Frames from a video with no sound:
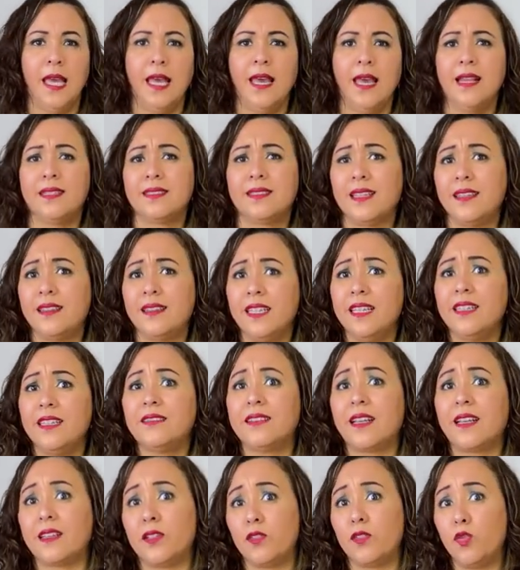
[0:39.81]
El sentir
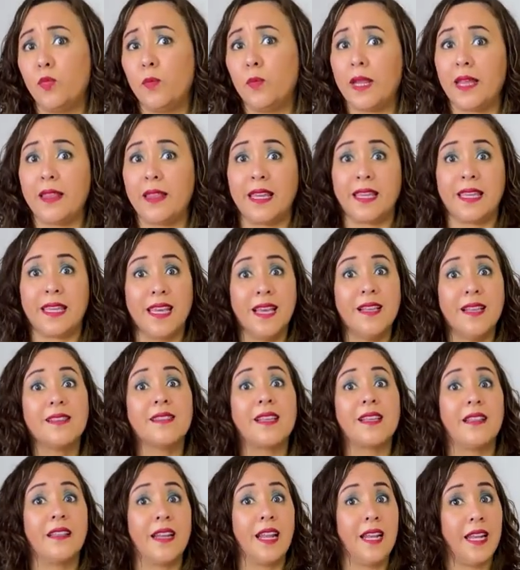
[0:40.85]
incertidumbre de quién
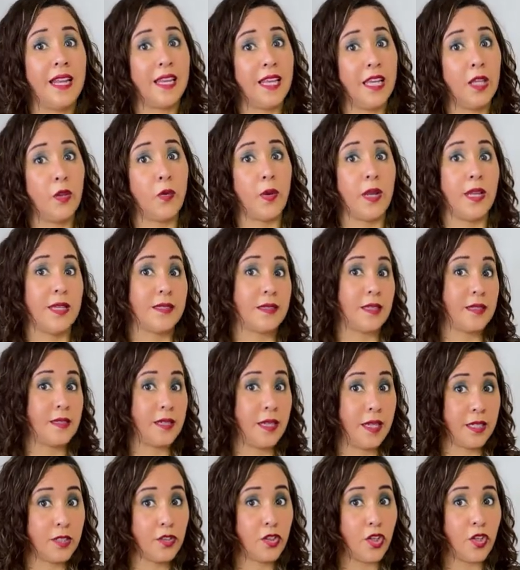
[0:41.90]
saldrá elegido en estas
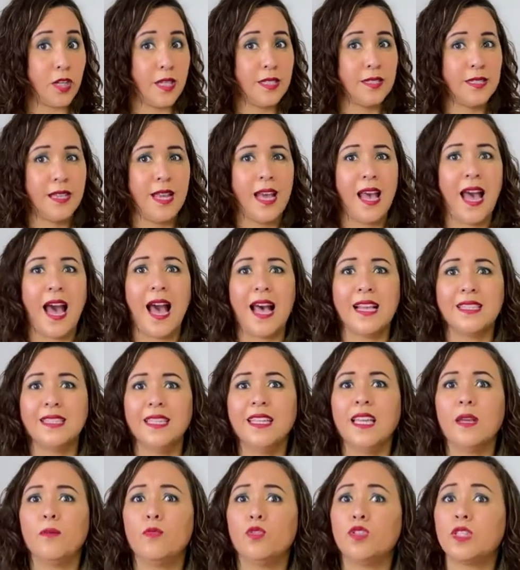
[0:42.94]
elecciones
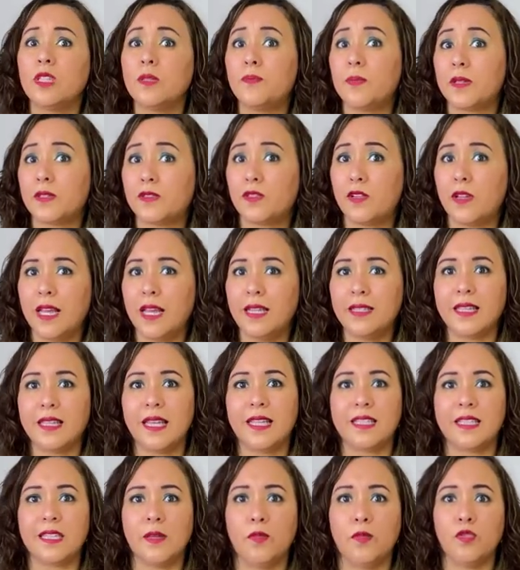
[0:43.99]
hace que muchas personas
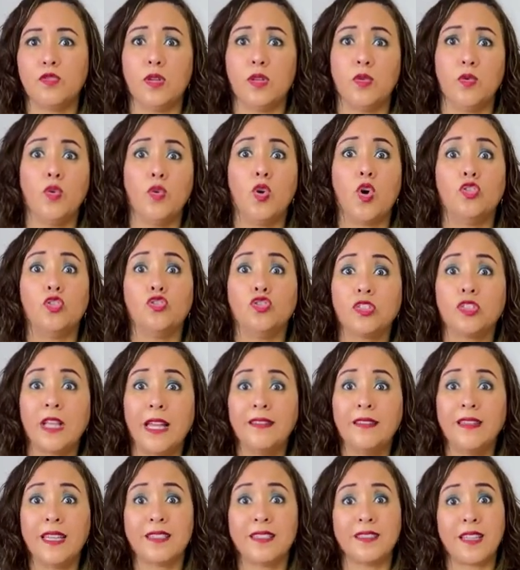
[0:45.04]
estemos en un
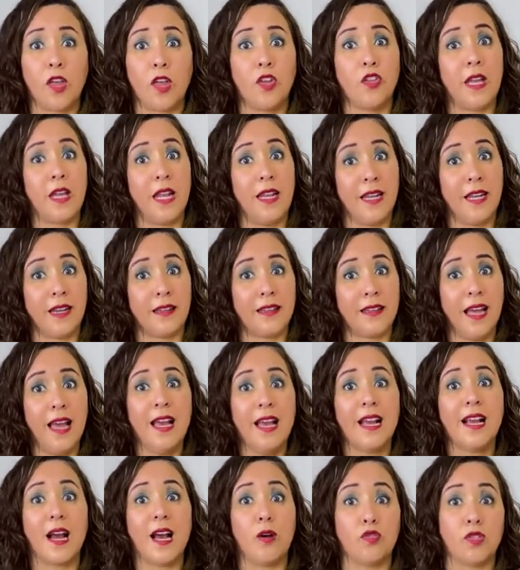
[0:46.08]
constante estado de alerta,
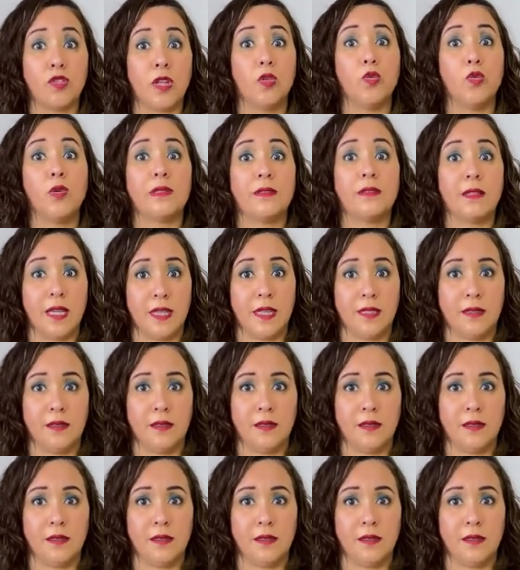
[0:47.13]
causando estrés.